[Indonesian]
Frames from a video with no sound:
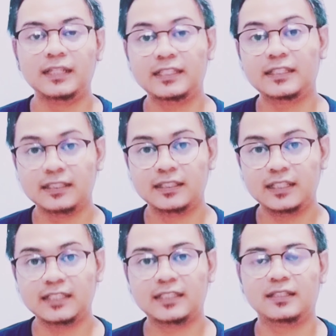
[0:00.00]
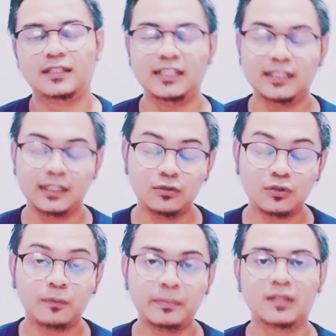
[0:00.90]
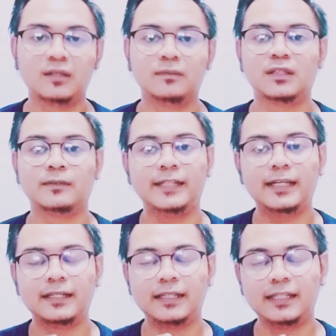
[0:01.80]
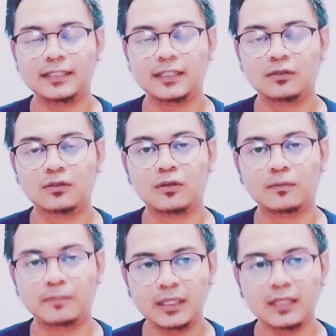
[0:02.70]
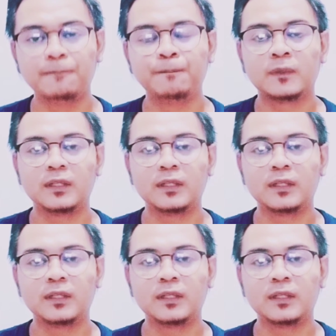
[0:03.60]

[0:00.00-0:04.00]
nis nis nis itu topik teman-teman ya nis itu topik